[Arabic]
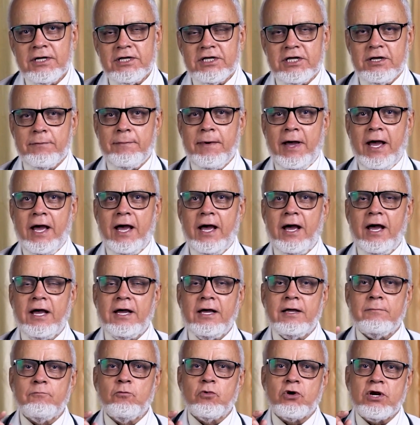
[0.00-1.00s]

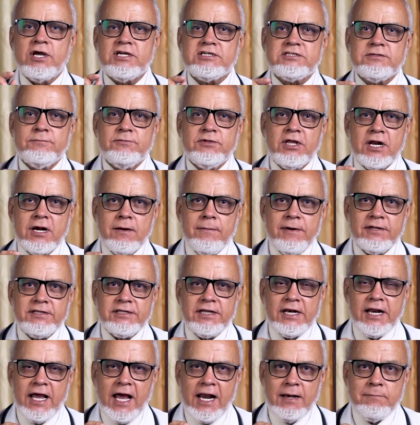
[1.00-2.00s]
يبقى منظم
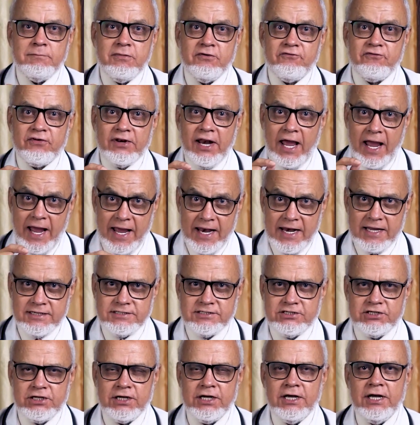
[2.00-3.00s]
ضربات القلب في الحاله
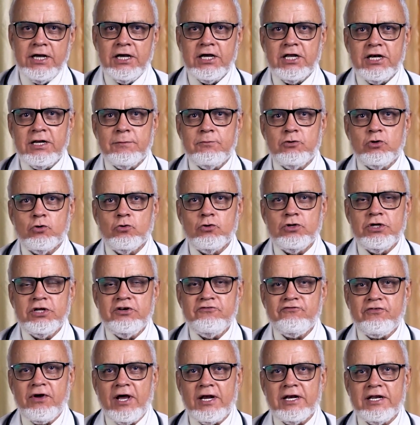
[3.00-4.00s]
دي اللي بنقول
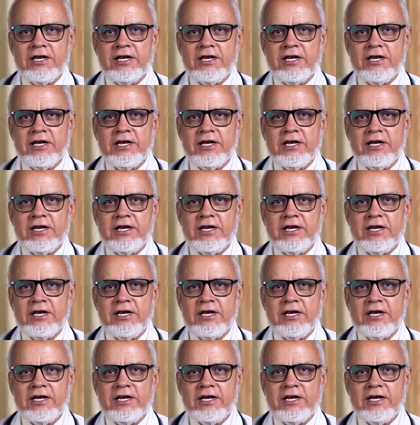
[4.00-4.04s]
ينفع